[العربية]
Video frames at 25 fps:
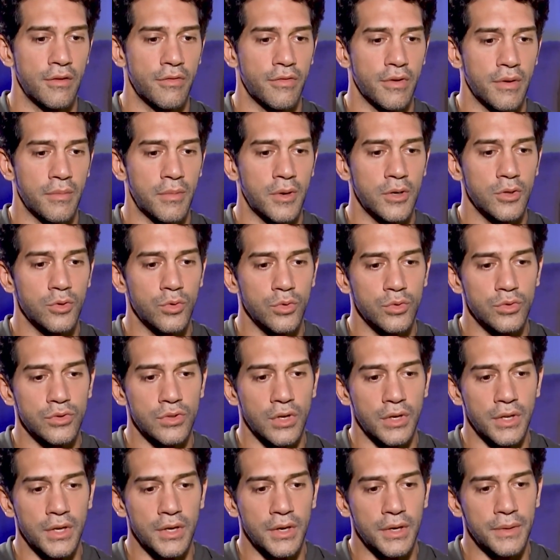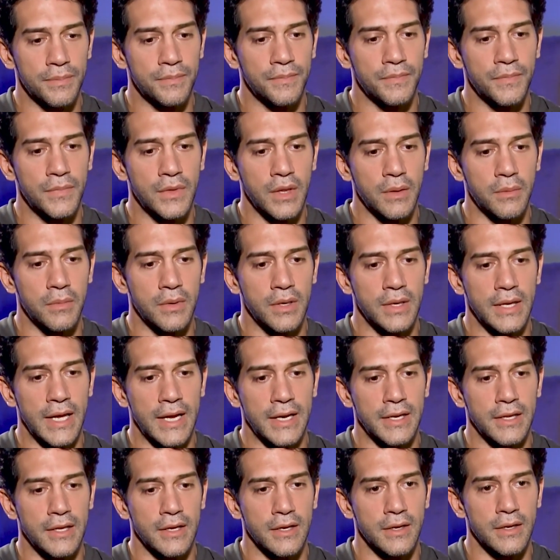فبرضه الطريقه
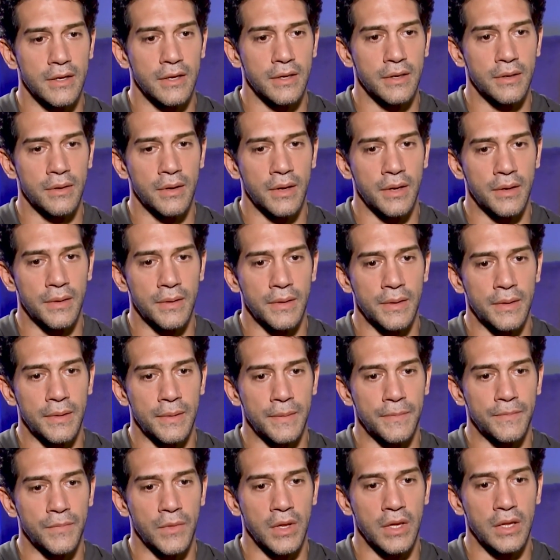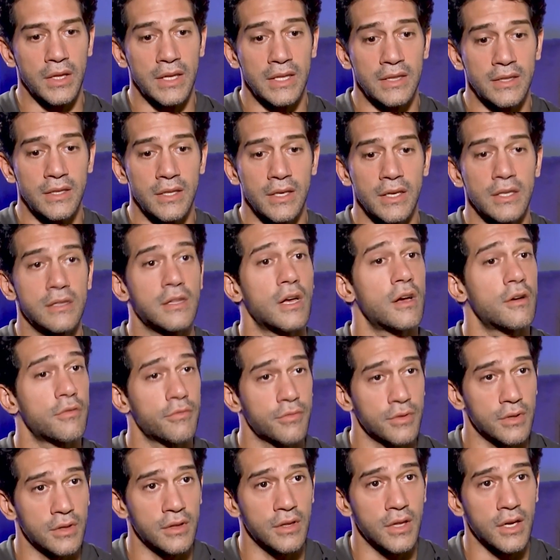يعني آه، جديتها
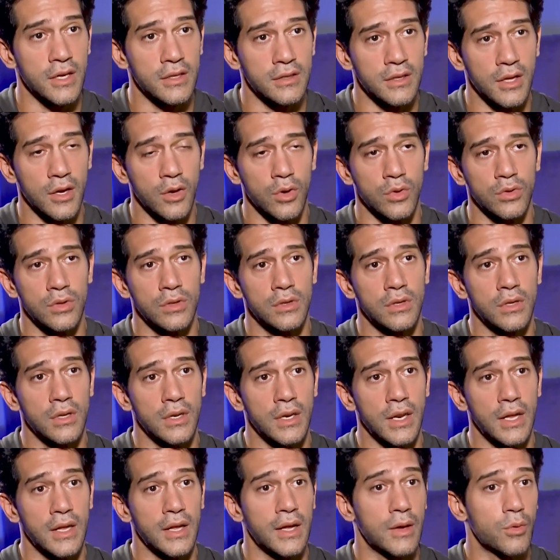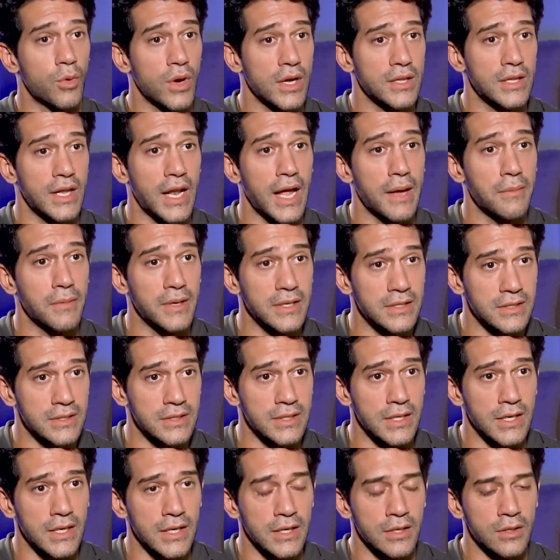في انها تاخد واخده العمل
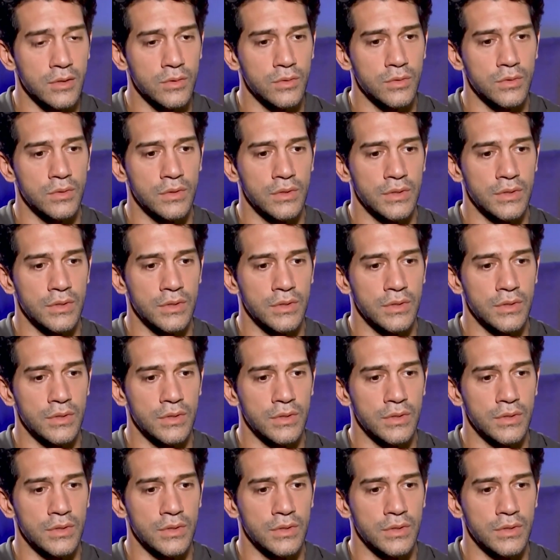ازاي